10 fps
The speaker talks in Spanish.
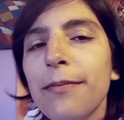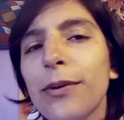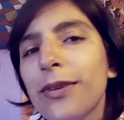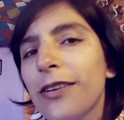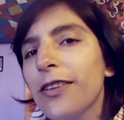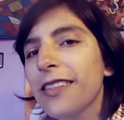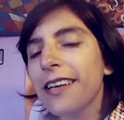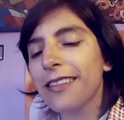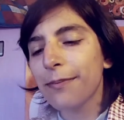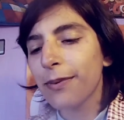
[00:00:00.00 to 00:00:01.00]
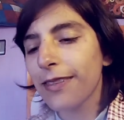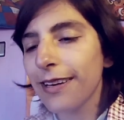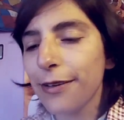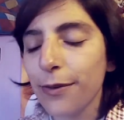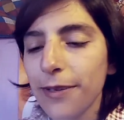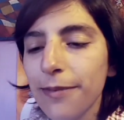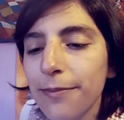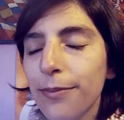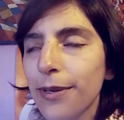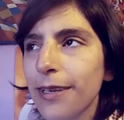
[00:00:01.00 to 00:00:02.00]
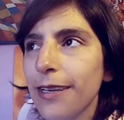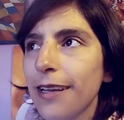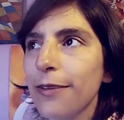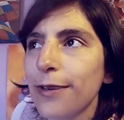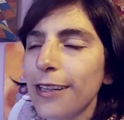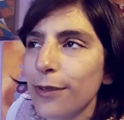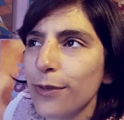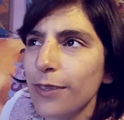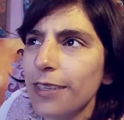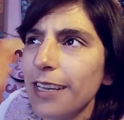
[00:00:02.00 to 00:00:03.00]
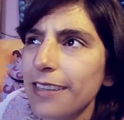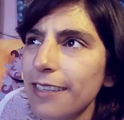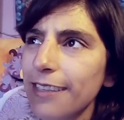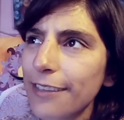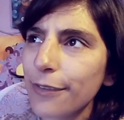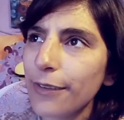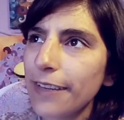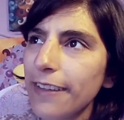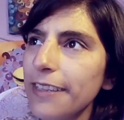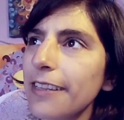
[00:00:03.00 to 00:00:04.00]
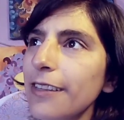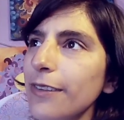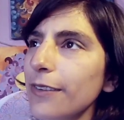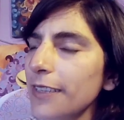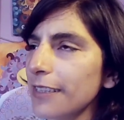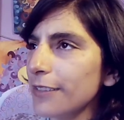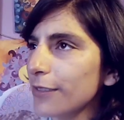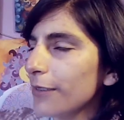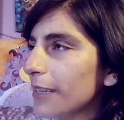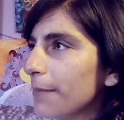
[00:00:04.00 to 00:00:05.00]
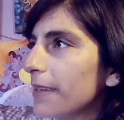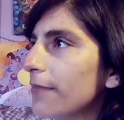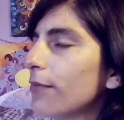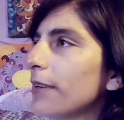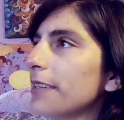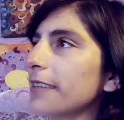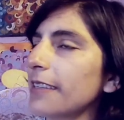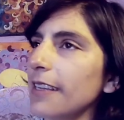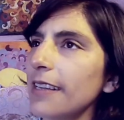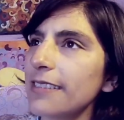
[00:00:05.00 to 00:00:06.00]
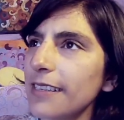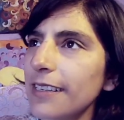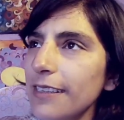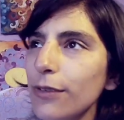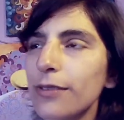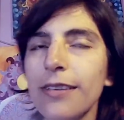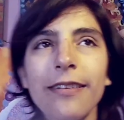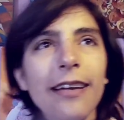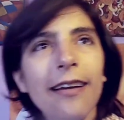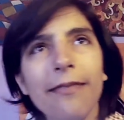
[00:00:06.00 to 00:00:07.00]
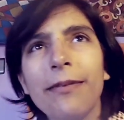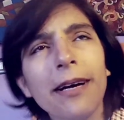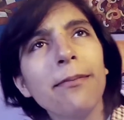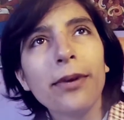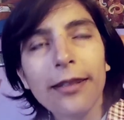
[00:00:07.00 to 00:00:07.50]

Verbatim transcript: Me gustan los días después de la lluvia, porque hay un alto contraste, está todo lavadito y el sol que pega fuerte hace que todo se vea bacán